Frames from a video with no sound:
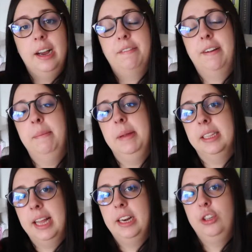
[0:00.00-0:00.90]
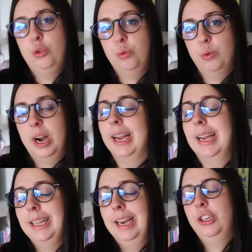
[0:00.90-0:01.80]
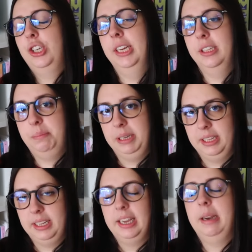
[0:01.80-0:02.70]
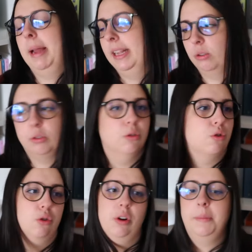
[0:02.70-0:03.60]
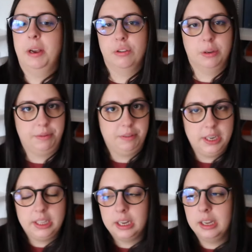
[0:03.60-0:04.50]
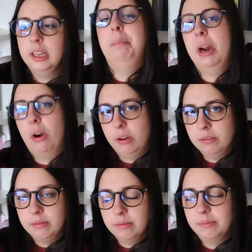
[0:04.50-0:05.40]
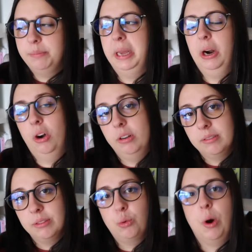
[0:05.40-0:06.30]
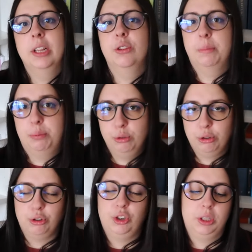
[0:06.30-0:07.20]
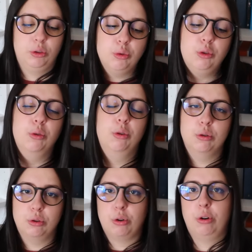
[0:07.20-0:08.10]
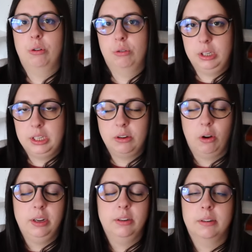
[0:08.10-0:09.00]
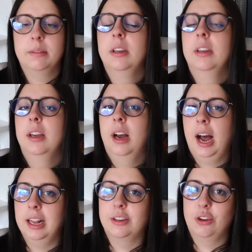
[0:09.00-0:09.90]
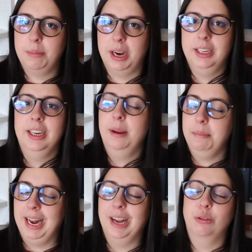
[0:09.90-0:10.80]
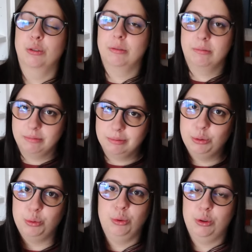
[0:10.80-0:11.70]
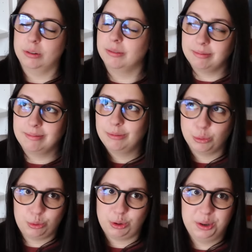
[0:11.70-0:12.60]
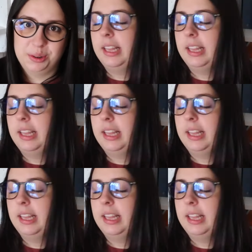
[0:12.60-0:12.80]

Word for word: a farmi andare giù anche delle scene spinte, ripeto, non sono la mia cosa preferita, però, però, quando appunto c'è tutto un contorno così solido, alzo le mani e mi leggo tutto, tutto.